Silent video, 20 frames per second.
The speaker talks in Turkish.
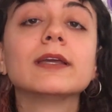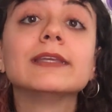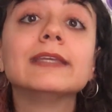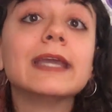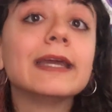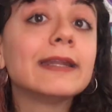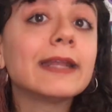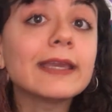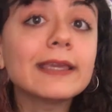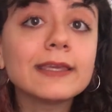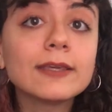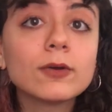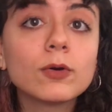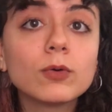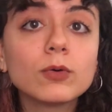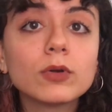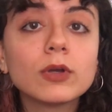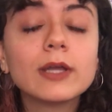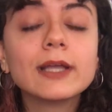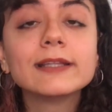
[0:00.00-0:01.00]
Gerek
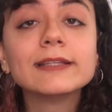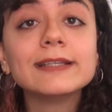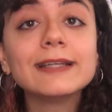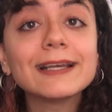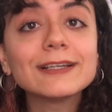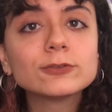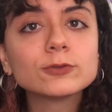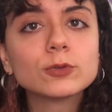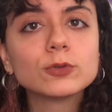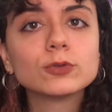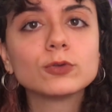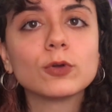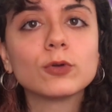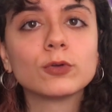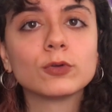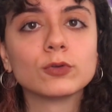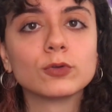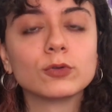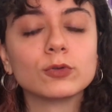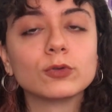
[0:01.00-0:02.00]
yok. Direkt soru
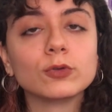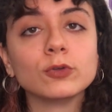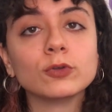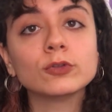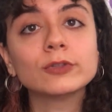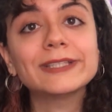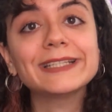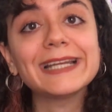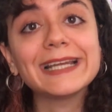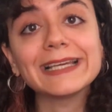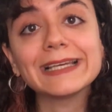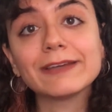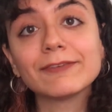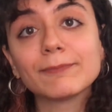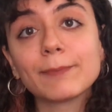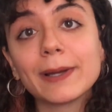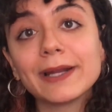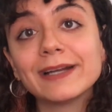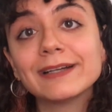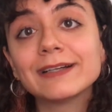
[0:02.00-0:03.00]
kökünü okuyun. Direkt
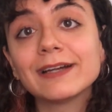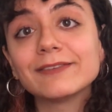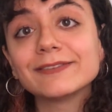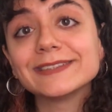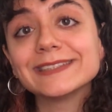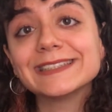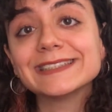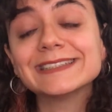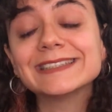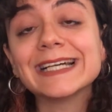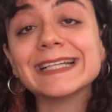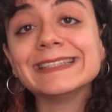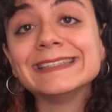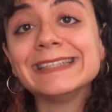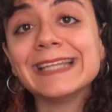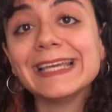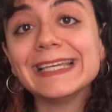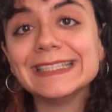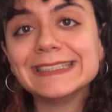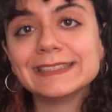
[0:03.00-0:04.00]
paragraf sizden
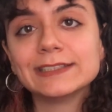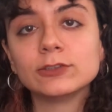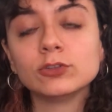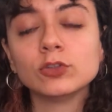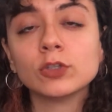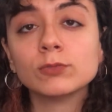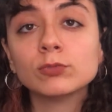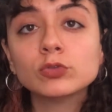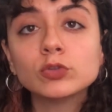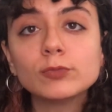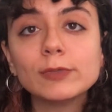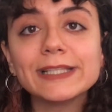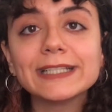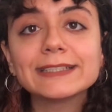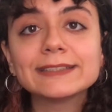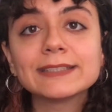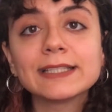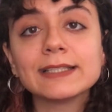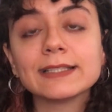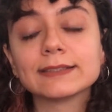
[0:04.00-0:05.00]
ne istiyor? Bunu
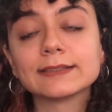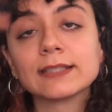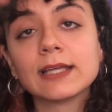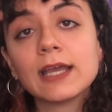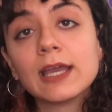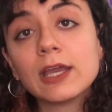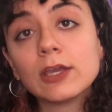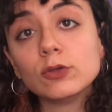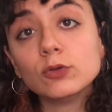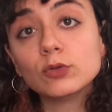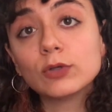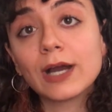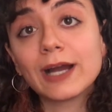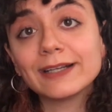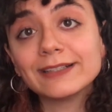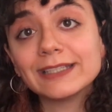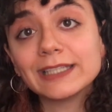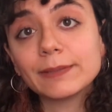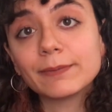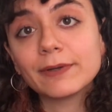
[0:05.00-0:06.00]
bilirseniz
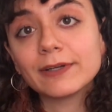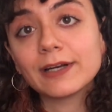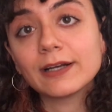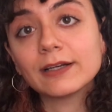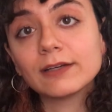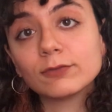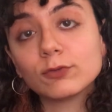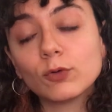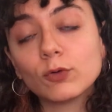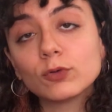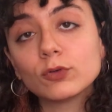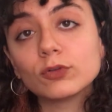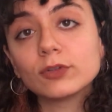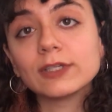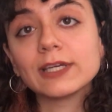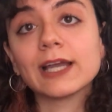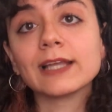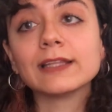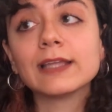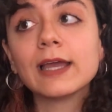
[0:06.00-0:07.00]
yukarıdaki paragrafı
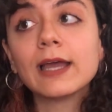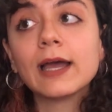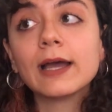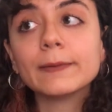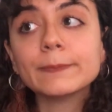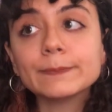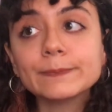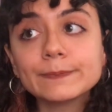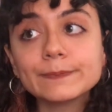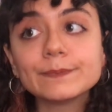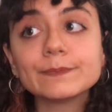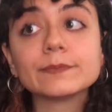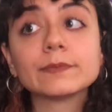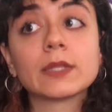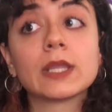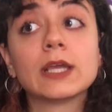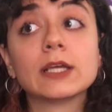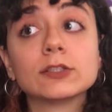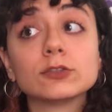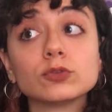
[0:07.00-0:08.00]
okurken hmm,
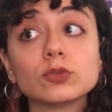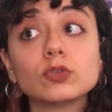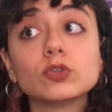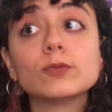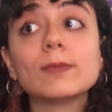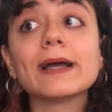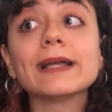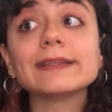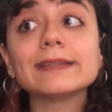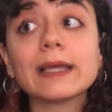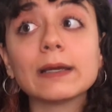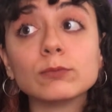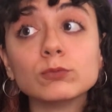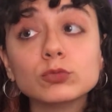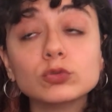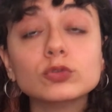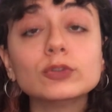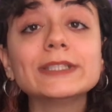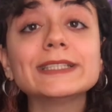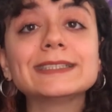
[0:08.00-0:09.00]
soru benden
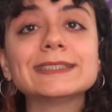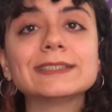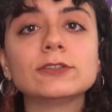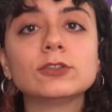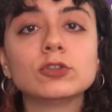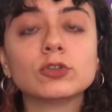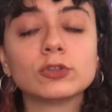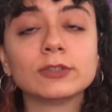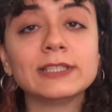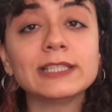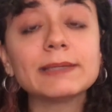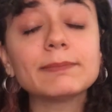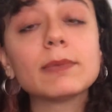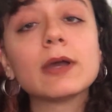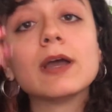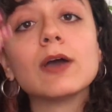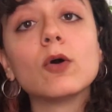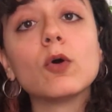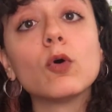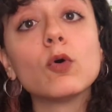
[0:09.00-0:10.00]
bunu istiyor deyip
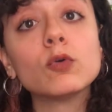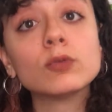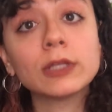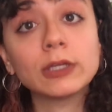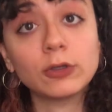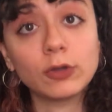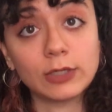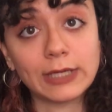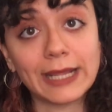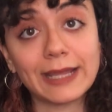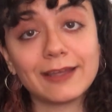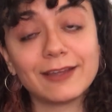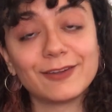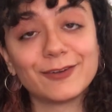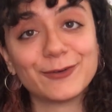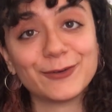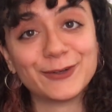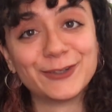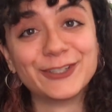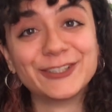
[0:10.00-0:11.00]
ona göre
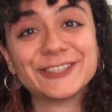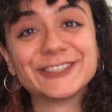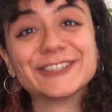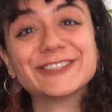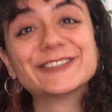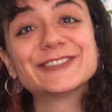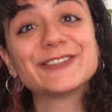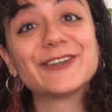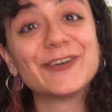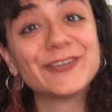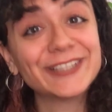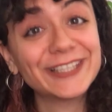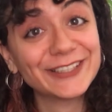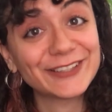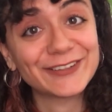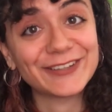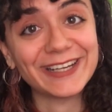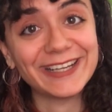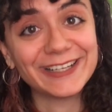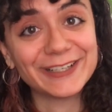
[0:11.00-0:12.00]
okursunuz. Ona
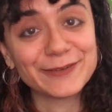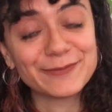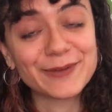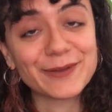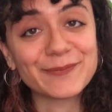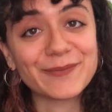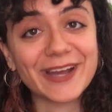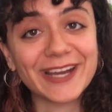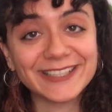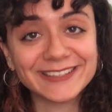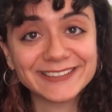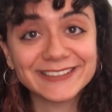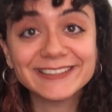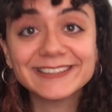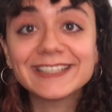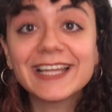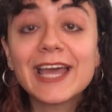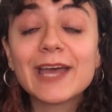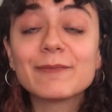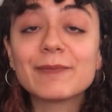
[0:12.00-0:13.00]
göre yorum yaparsınız.
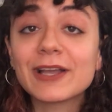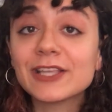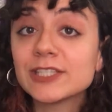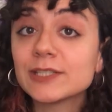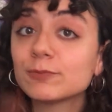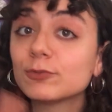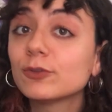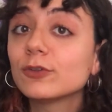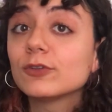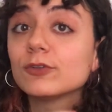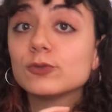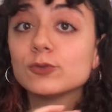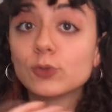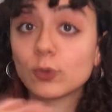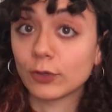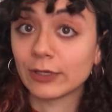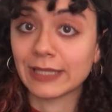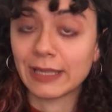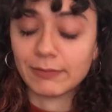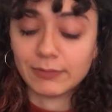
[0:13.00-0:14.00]
Bence bu
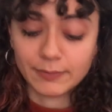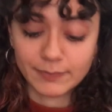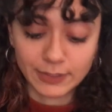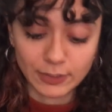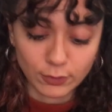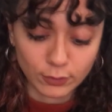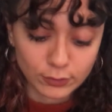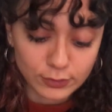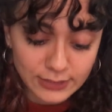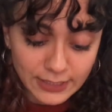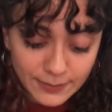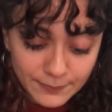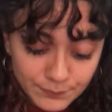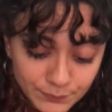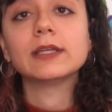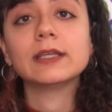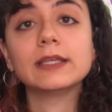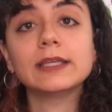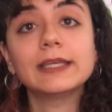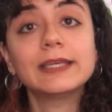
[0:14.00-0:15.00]
çok önemli bir nokta.
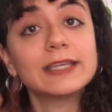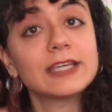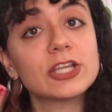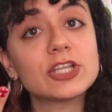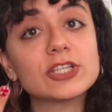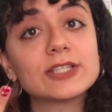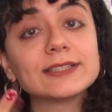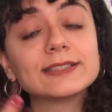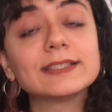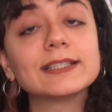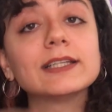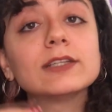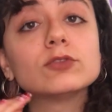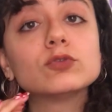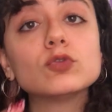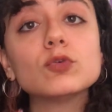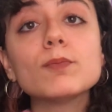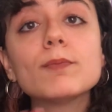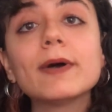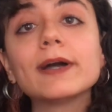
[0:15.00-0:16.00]
İkincisi
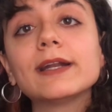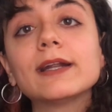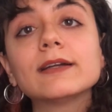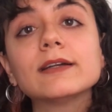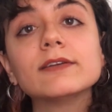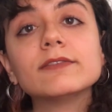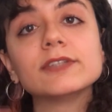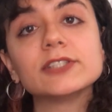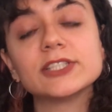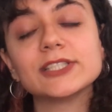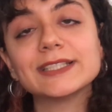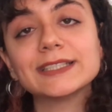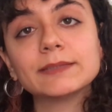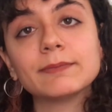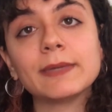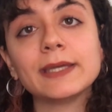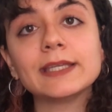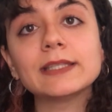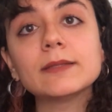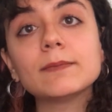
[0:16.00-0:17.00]
tüm paragrafı
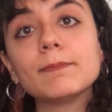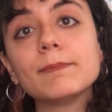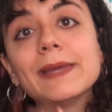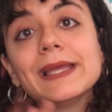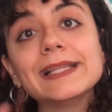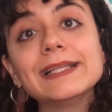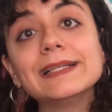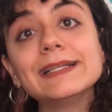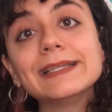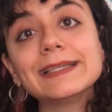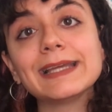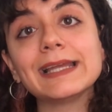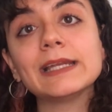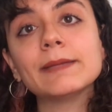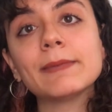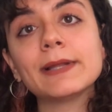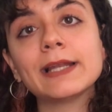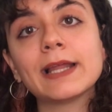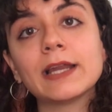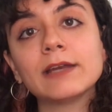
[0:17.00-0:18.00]
çizmeyin. Belirli
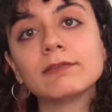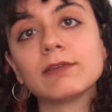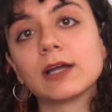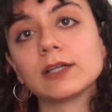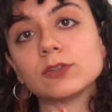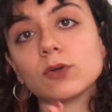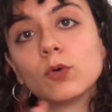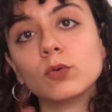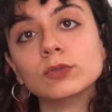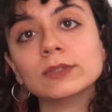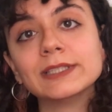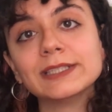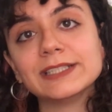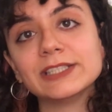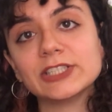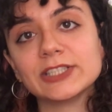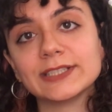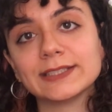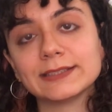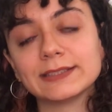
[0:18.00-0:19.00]
kelimeler var.
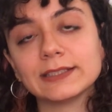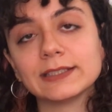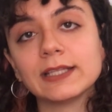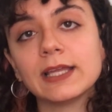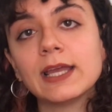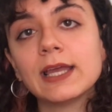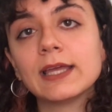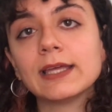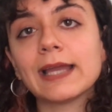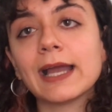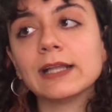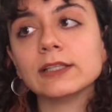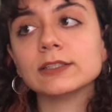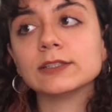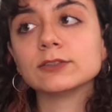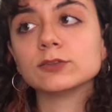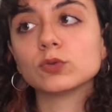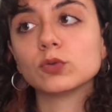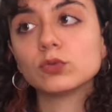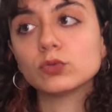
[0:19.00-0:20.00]
Onları çizin. Yani
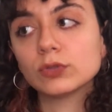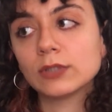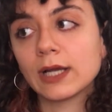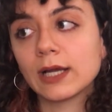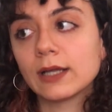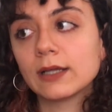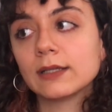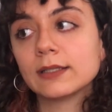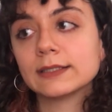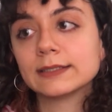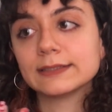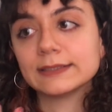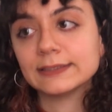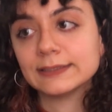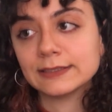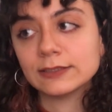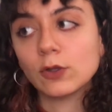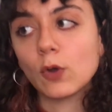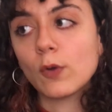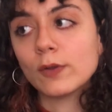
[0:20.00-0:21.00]
soruda
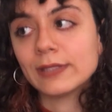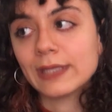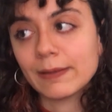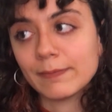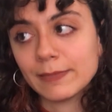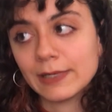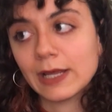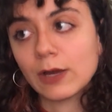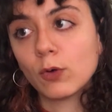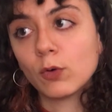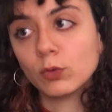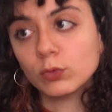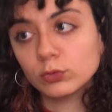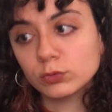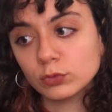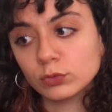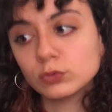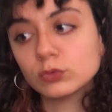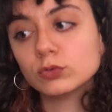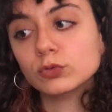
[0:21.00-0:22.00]
sizin önemli
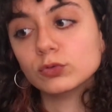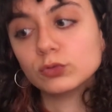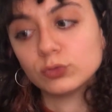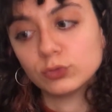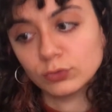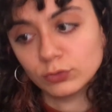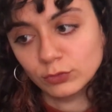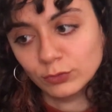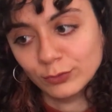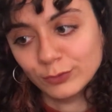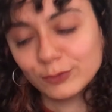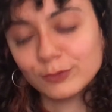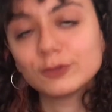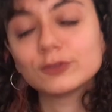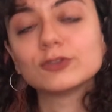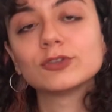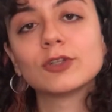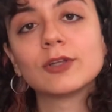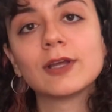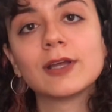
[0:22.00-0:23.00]
olduğunu düşündüğünüz
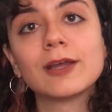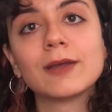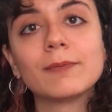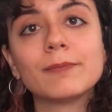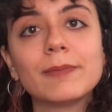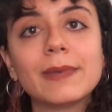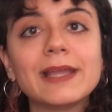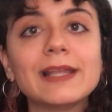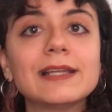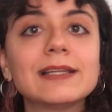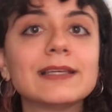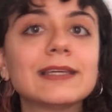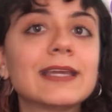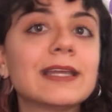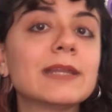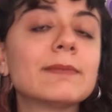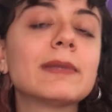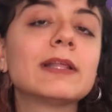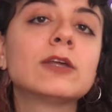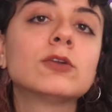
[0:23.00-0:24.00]
belli
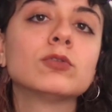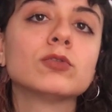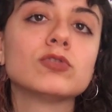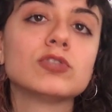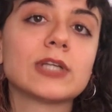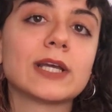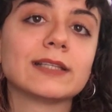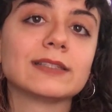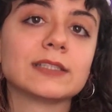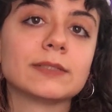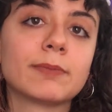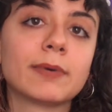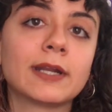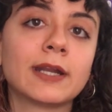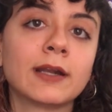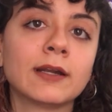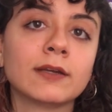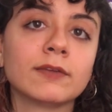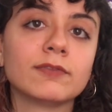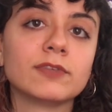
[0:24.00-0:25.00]
kelimeler olacaktır
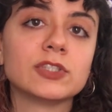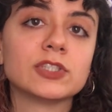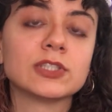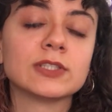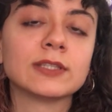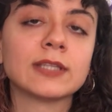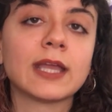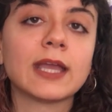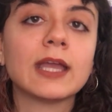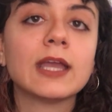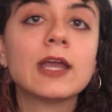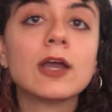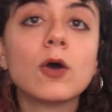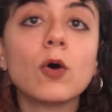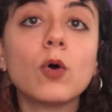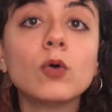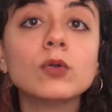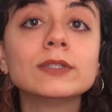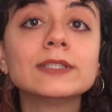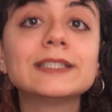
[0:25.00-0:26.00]
paragraf içinde.
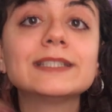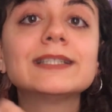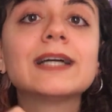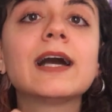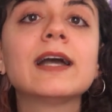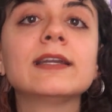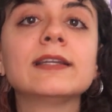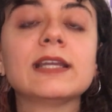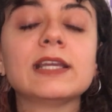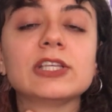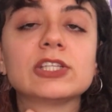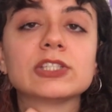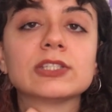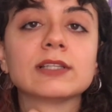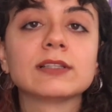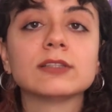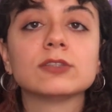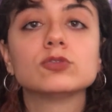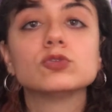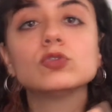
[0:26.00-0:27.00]
Onları daire için
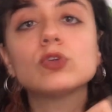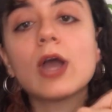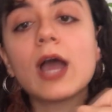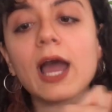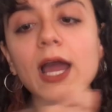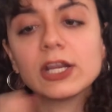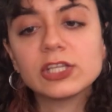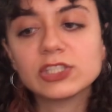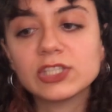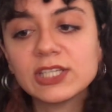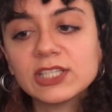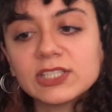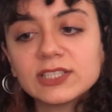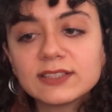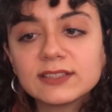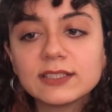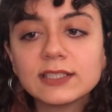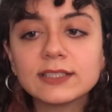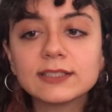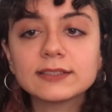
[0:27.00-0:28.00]
alın. Çünkü her şeyi
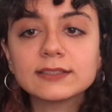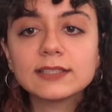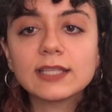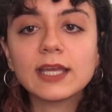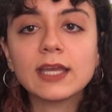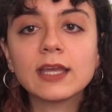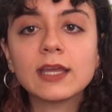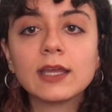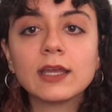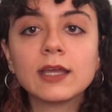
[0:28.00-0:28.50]
çizdiğinizde